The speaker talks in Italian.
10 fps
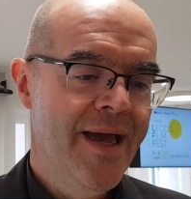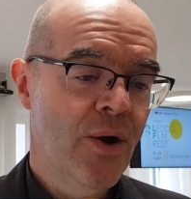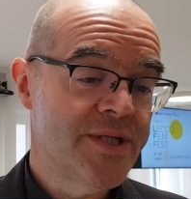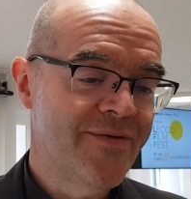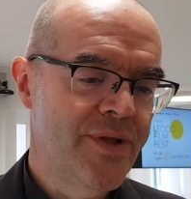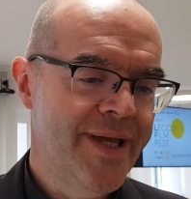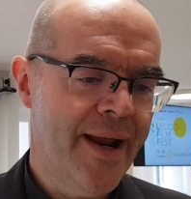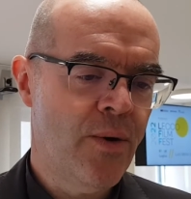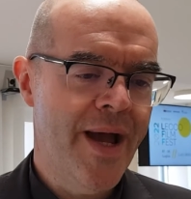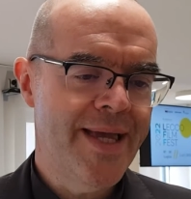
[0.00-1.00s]
Cosa vuol
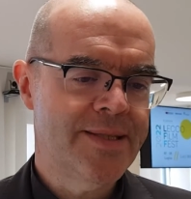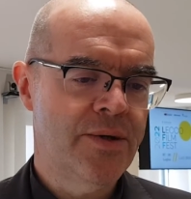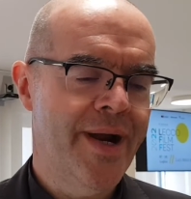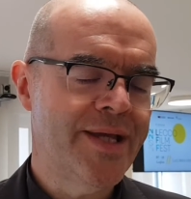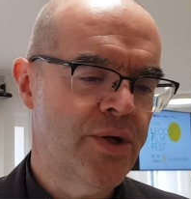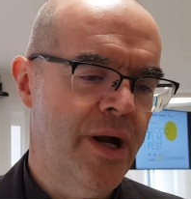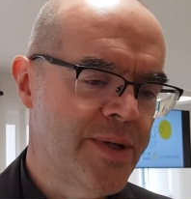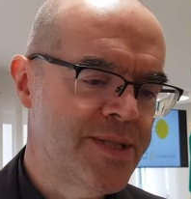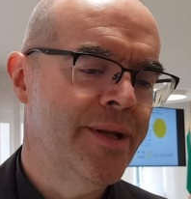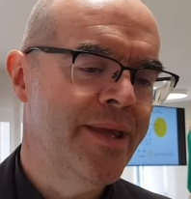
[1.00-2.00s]
dire questo? Non è solo una
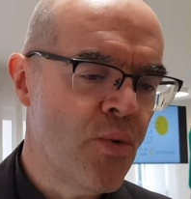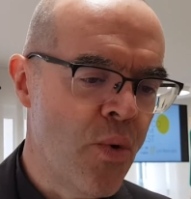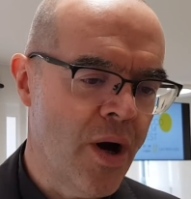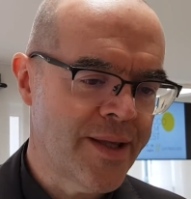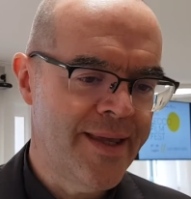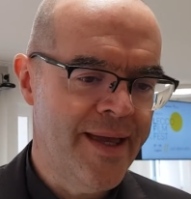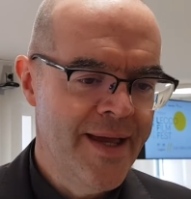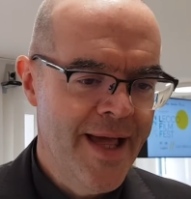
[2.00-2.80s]
questione di quote.